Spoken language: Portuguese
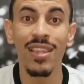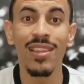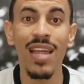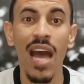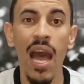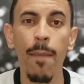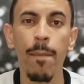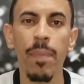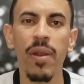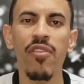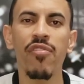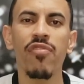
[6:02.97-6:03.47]

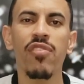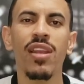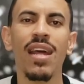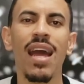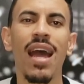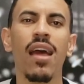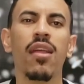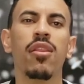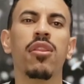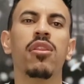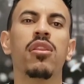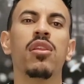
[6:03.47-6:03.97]
dá para
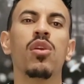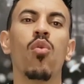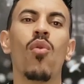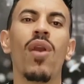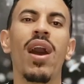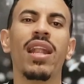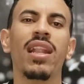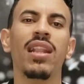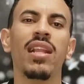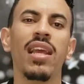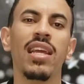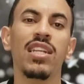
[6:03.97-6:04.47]
virar se o
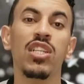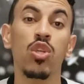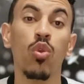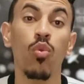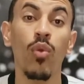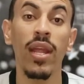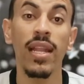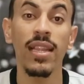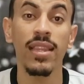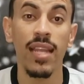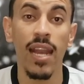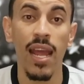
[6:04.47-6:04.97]

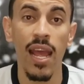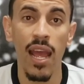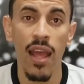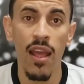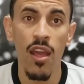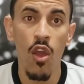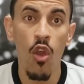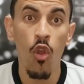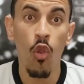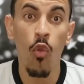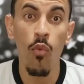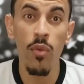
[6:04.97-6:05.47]
Atlético
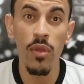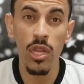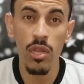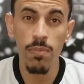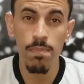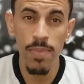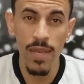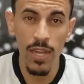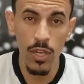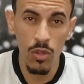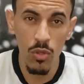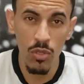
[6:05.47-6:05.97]
entrar com
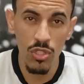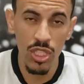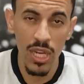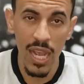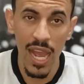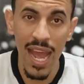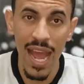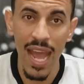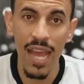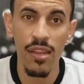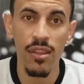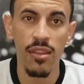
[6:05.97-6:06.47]
espírito de
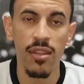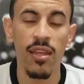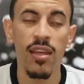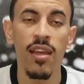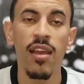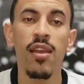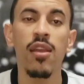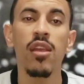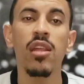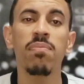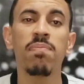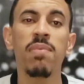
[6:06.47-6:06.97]
raça,
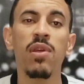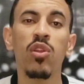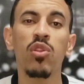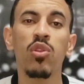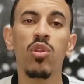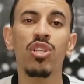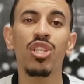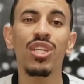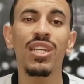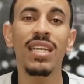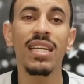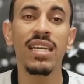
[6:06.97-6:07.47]
espírito
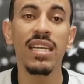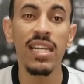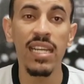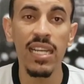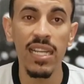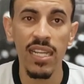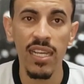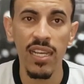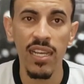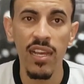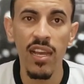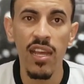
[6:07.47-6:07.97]
de
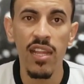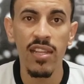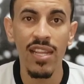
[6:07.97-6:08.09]
gana,